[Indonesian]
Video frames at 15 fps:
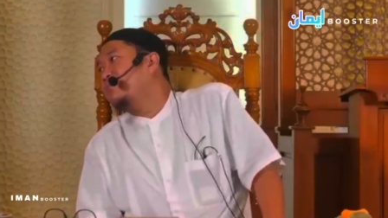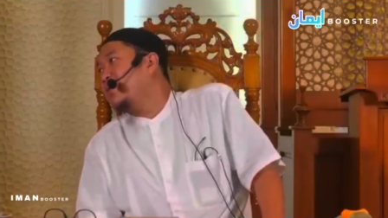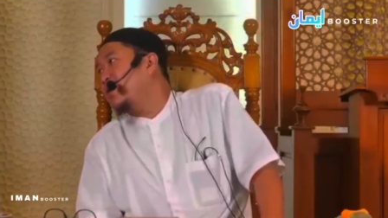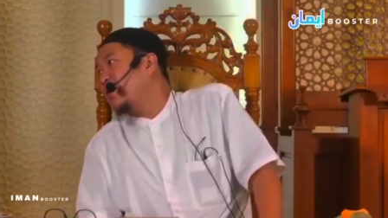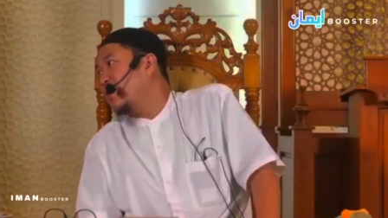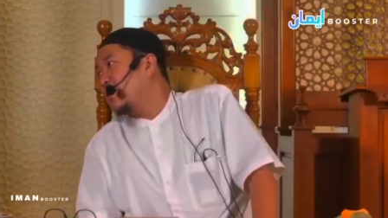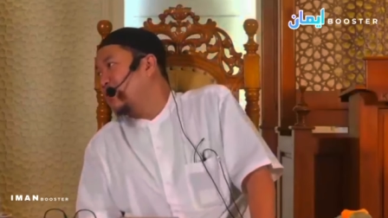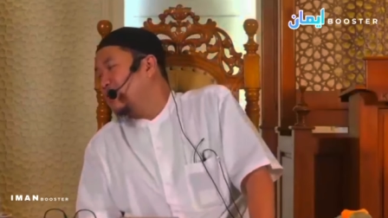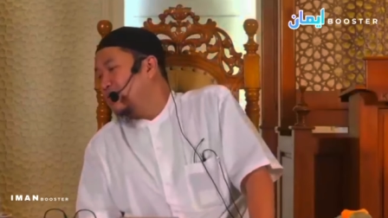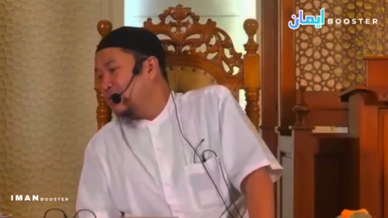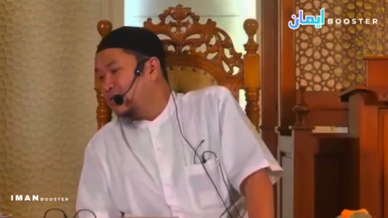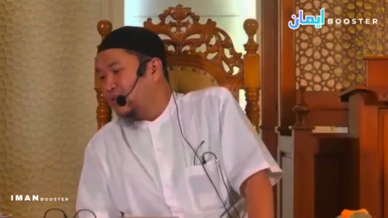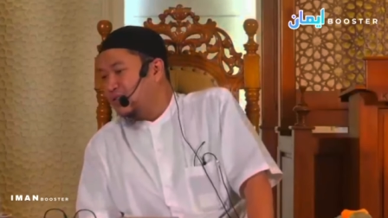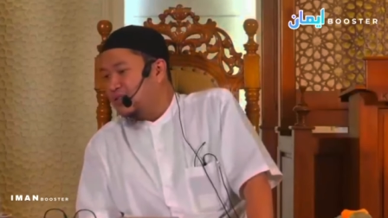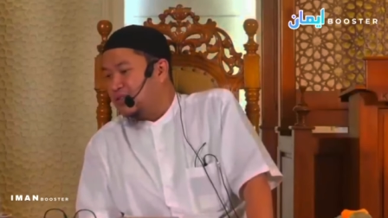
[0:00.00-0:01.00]
ya.
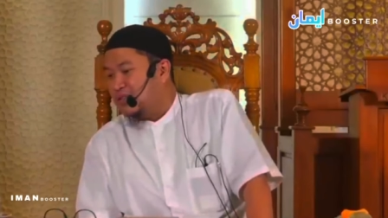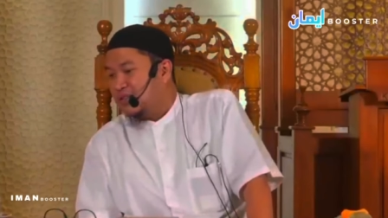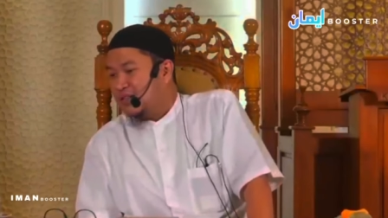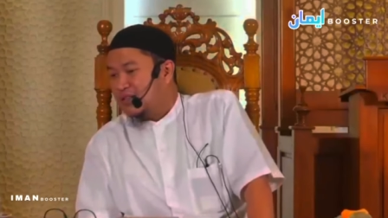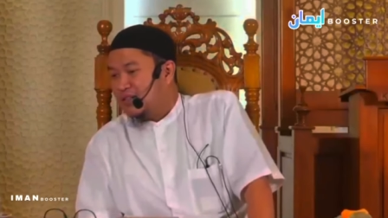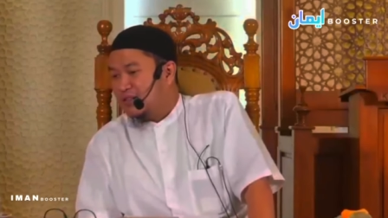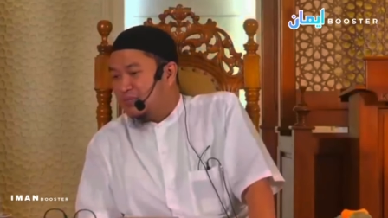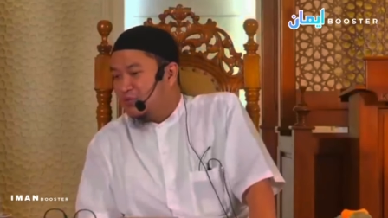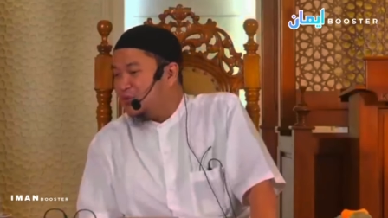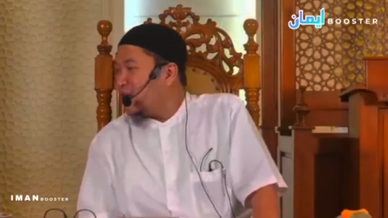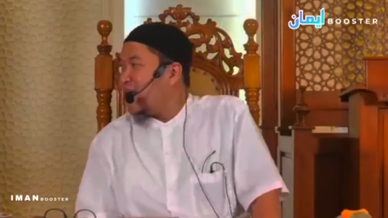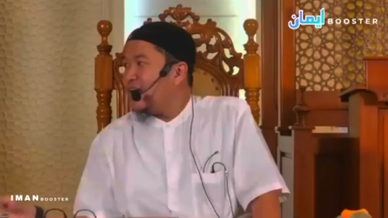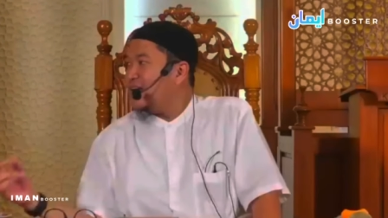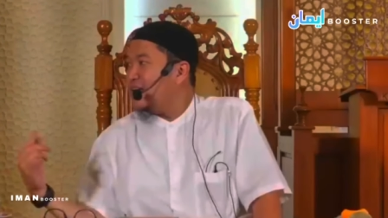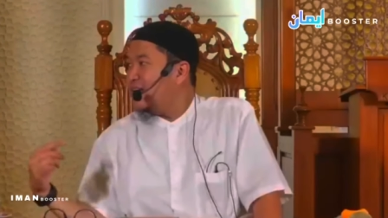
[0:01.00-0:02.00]
Muter
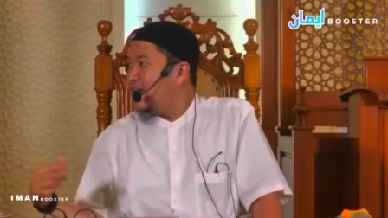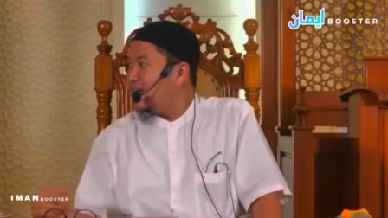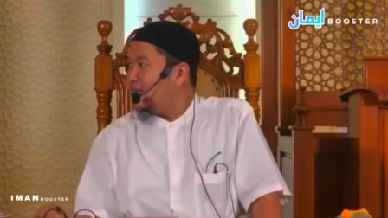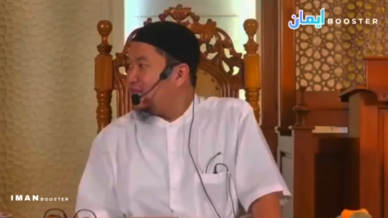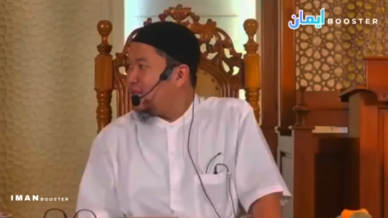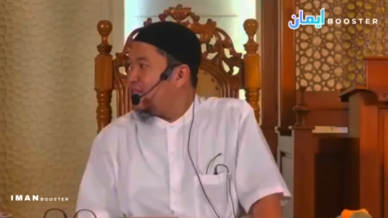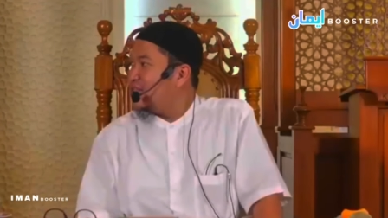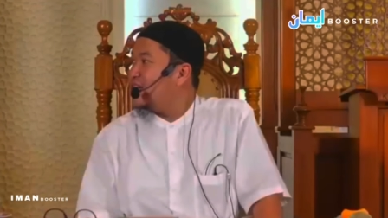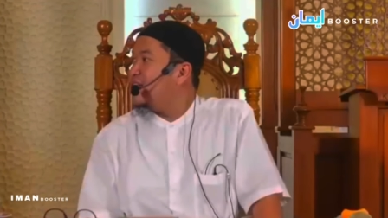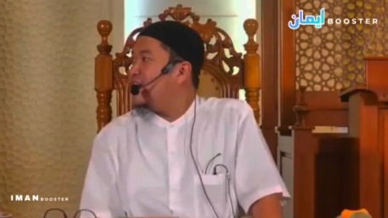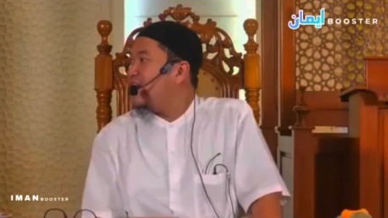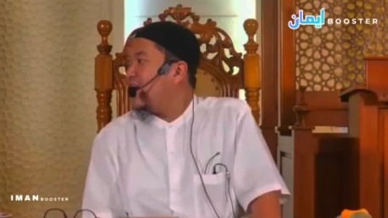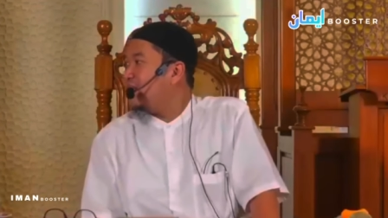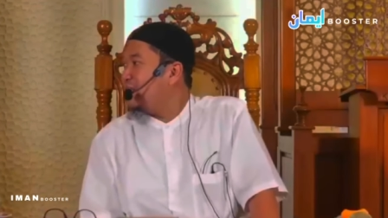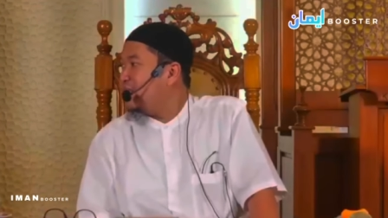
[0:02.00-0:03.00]
lagi deh, masih senang
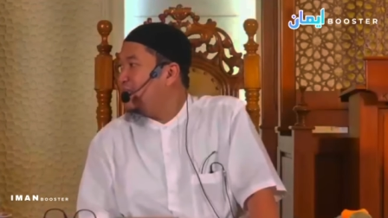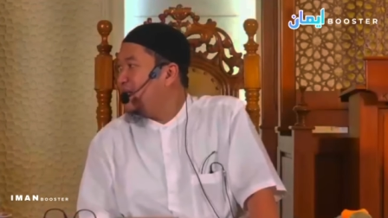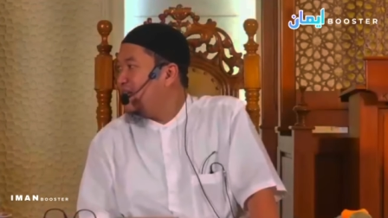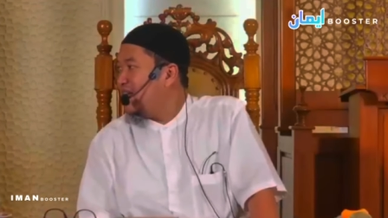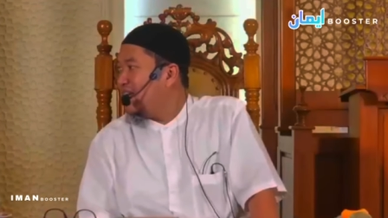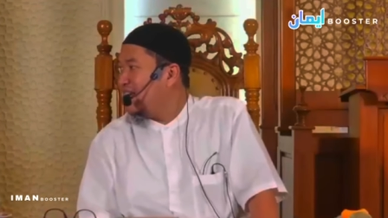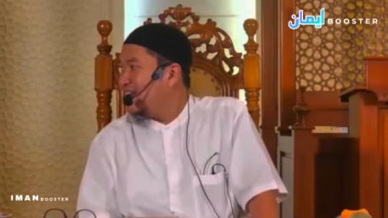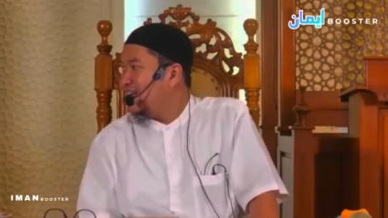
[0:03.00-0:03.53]
naik mobilnya.